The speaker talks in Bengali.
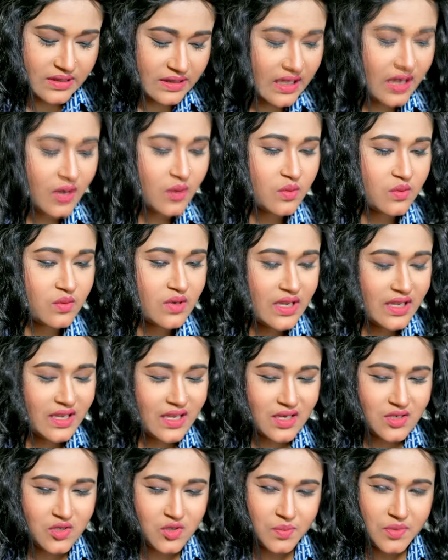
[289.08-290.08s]
তাও এসব
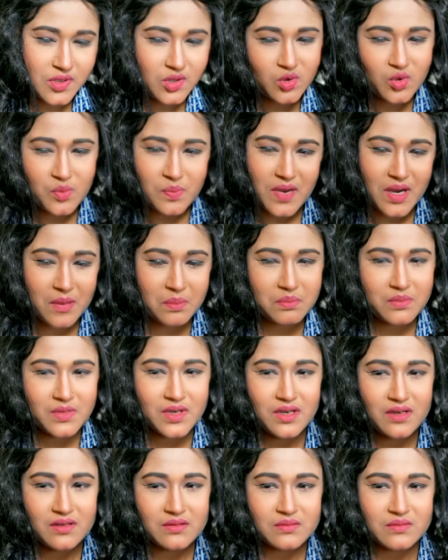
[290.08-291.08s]
কিন্তু পাপ
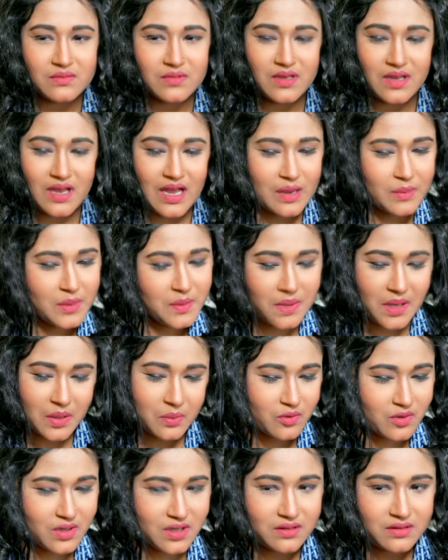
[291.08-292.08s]
আমি পারবো না
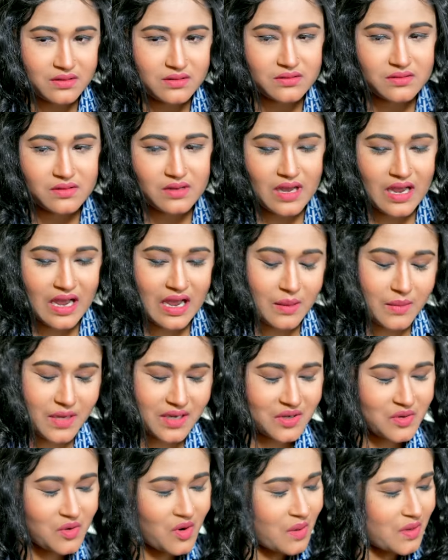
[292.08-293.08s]
আমাকে
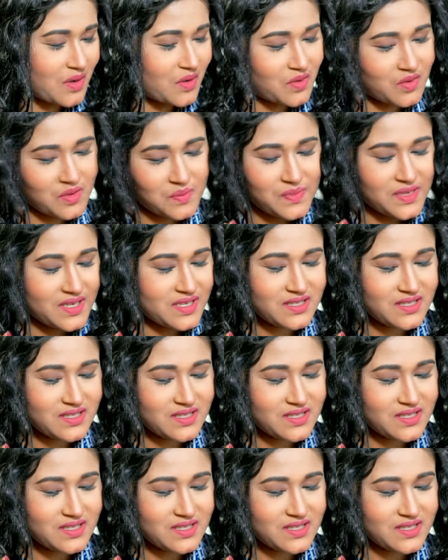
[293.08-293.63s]
ক্ষমা করো প্লিজ